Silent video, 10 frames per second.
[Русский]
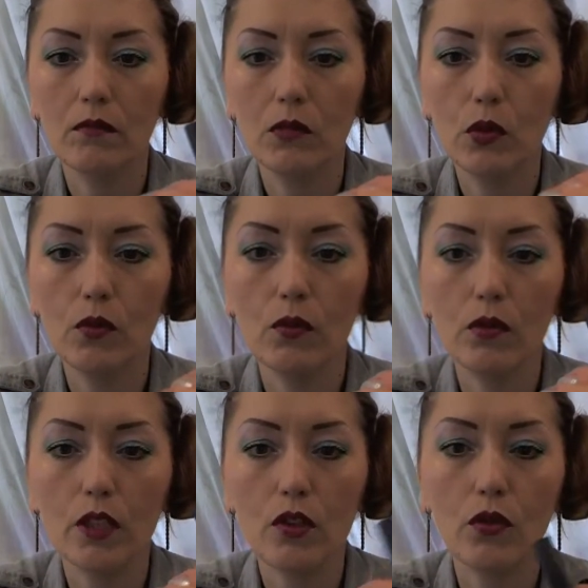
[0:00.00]
ну,
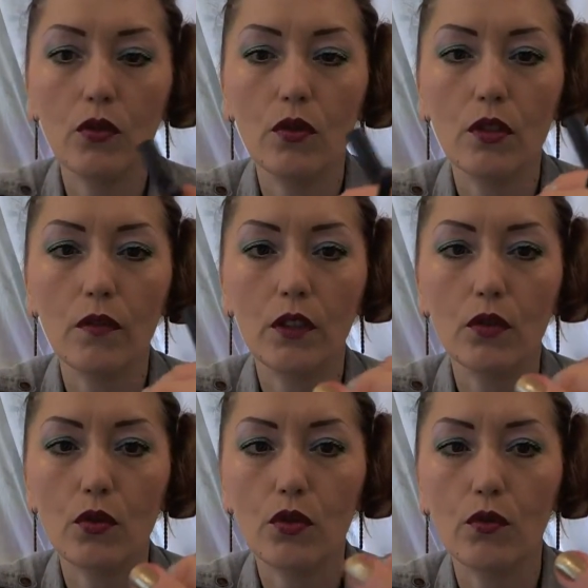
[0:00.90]
достоинство это
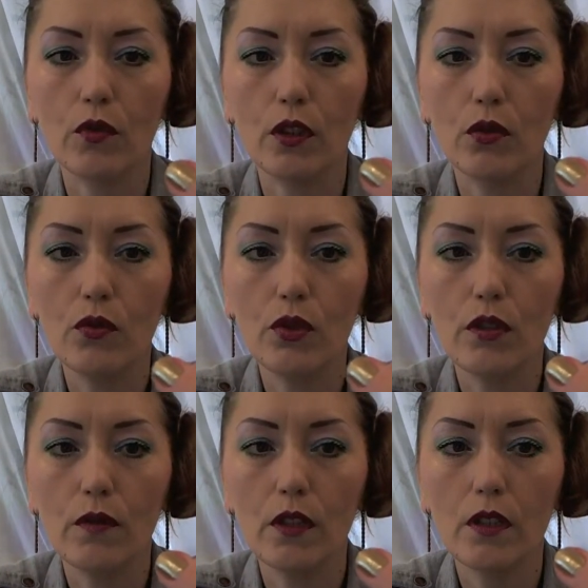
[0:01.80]
то, что
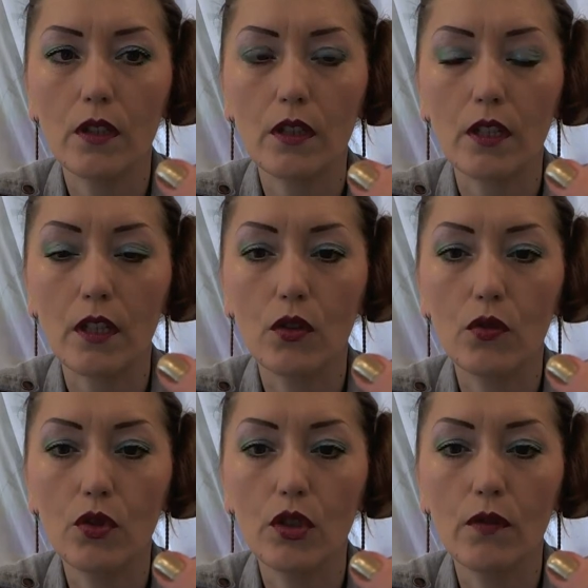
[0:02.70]
выкручивается,
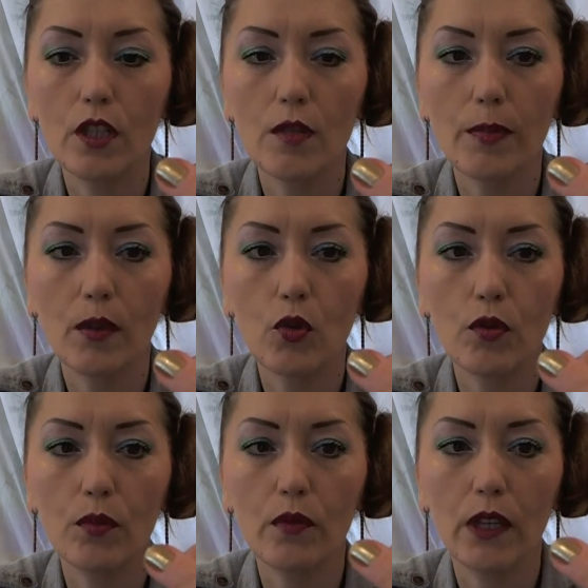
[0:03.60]
закручивается, потому
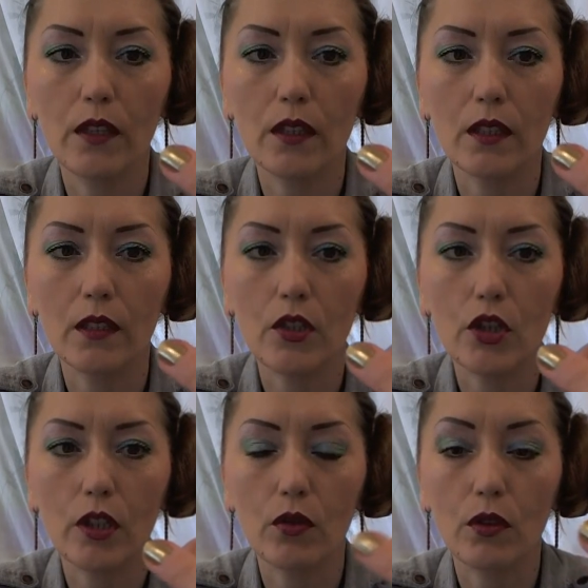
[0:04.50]
что бывают
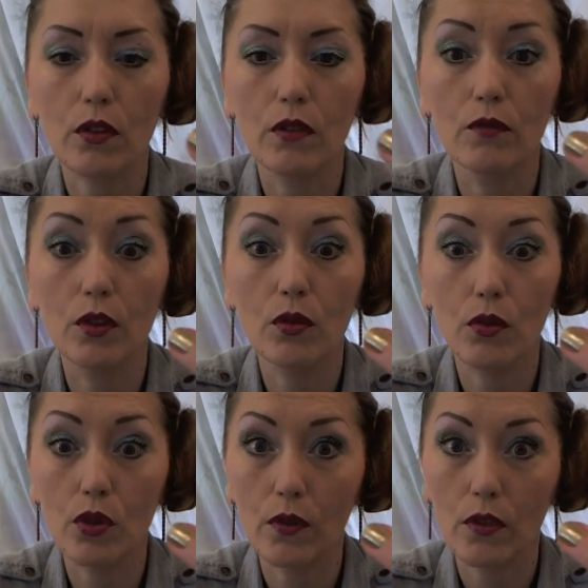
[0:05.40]
карандаши, которые
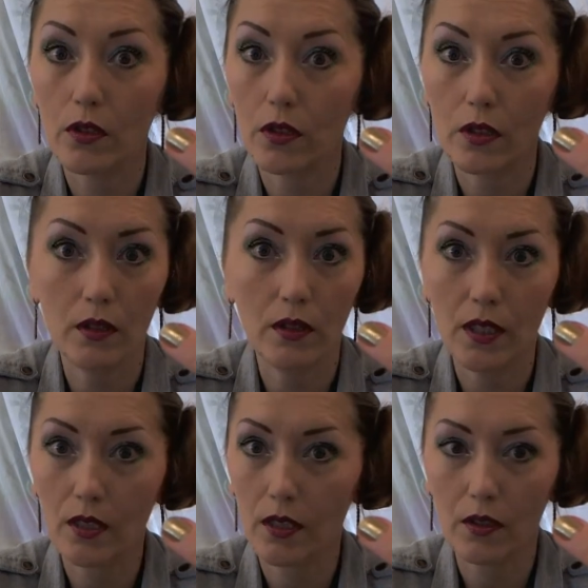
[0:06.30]
выкручиваются и
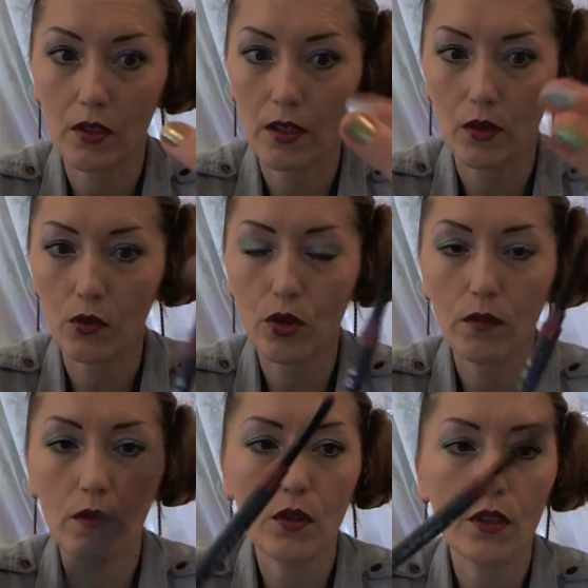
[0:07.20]
назад не
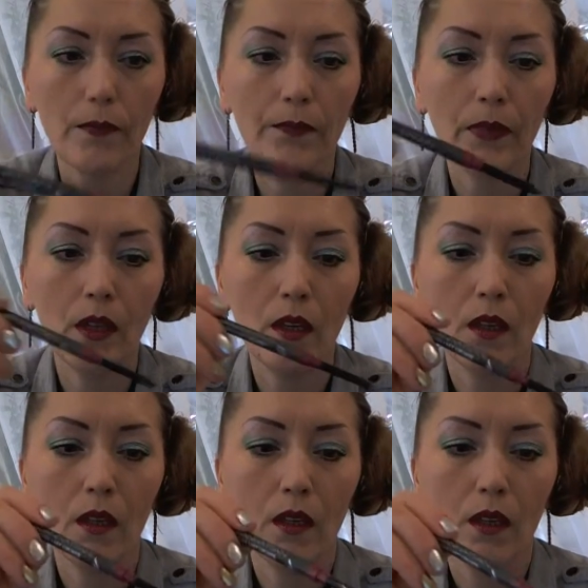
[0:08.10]
закручиваются.
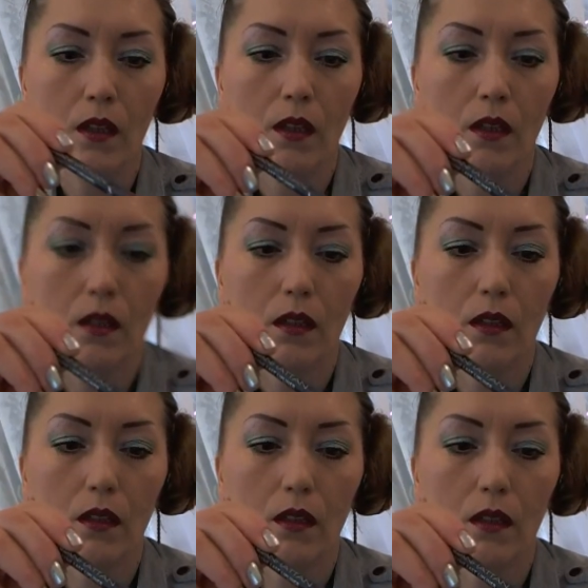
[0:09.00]

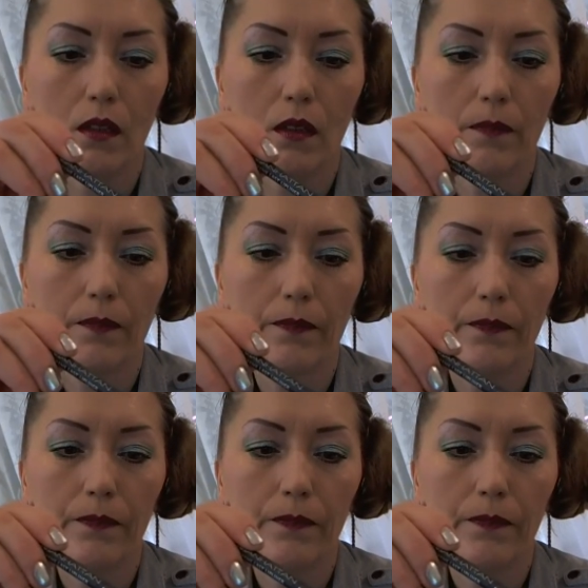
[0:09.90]
В